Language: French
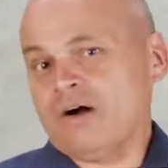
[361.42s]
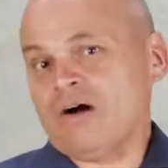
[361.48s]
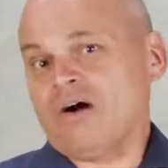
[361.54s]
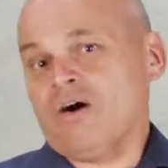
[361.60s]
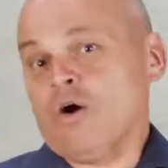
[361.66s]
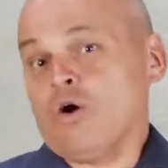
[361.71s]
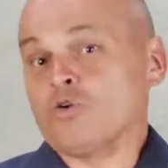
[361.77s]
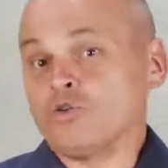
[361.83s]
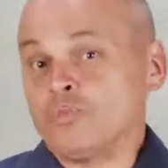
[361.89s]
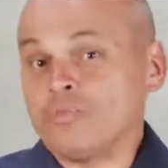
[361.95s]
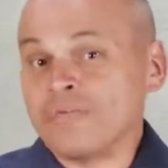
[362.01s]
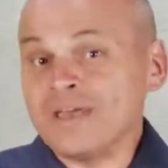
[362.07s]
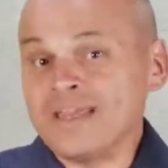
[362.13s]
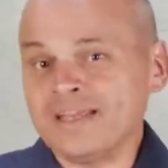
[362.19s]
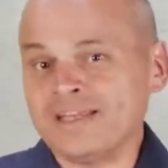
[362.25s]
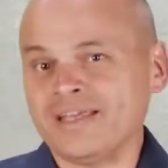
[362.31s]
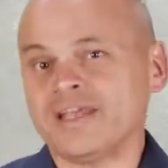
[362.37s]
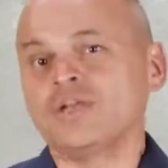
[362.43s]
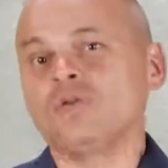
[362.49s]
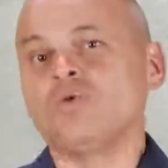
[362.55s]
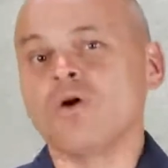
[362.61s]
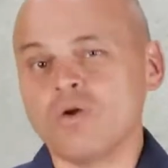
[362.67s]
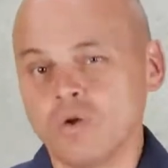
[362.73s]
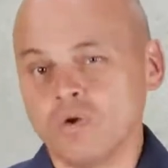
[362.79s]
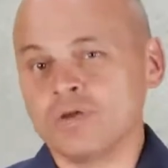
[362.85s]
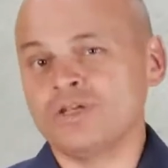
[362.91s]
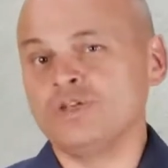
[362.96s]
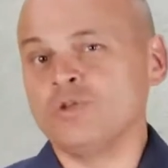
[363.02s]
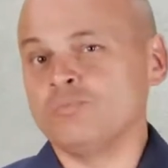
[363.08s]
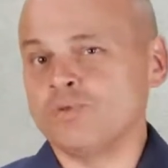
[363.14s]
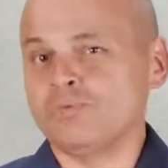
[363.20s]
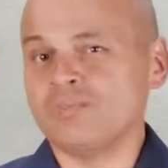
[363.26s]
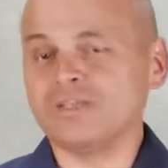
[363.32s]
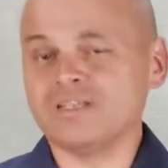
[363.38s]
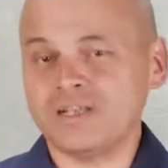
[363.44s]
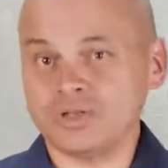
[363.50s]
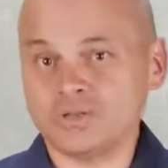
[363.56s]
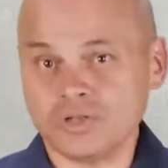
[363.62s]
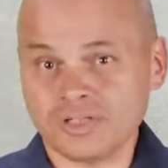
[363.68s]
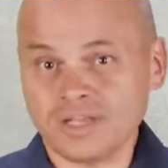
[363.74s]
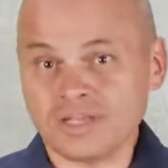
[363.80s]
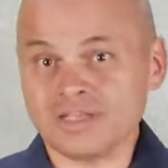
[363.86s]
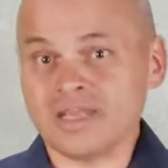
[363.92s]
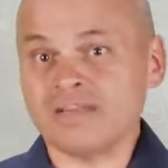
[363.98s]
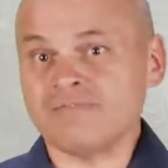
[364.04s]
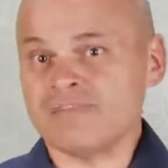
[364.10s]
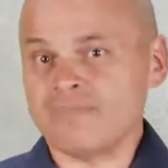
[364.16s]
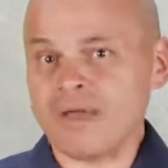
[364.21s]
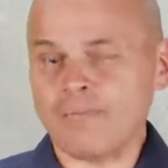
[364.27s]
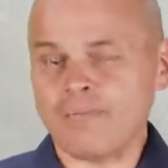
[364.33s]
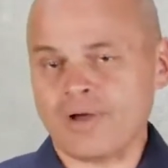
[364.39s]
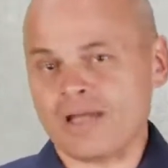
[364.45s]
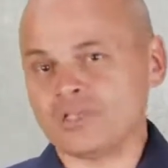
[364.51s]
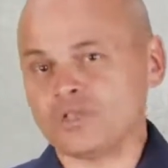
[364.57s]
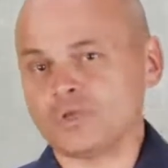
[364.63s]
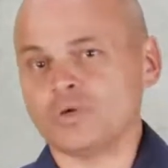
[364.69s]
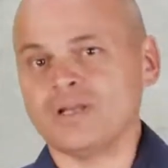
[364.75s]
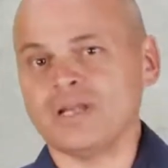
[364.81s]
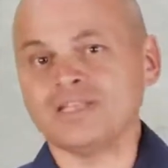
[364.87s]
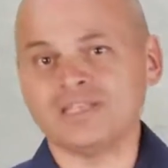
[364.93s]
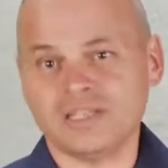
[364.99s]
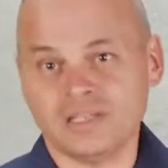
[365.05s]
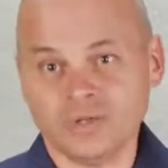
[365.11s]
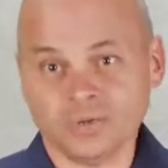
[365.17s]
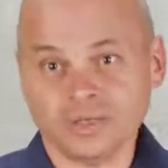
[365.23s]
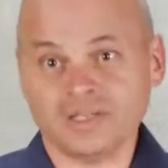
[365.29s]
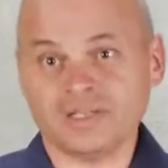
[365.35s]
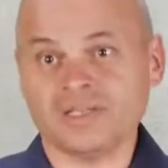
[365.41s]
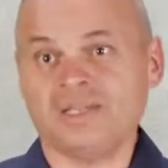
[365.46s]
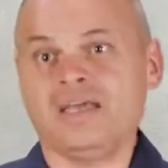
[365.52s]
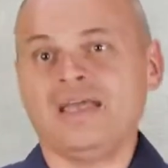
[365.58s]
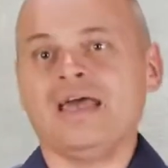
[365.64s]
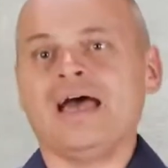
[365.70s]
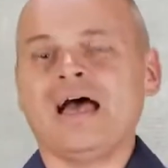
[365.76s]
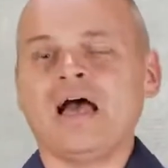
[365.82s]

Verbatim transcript: a occupé les territoires conquis depuis 1967, évidemment pour assurer la sécurité,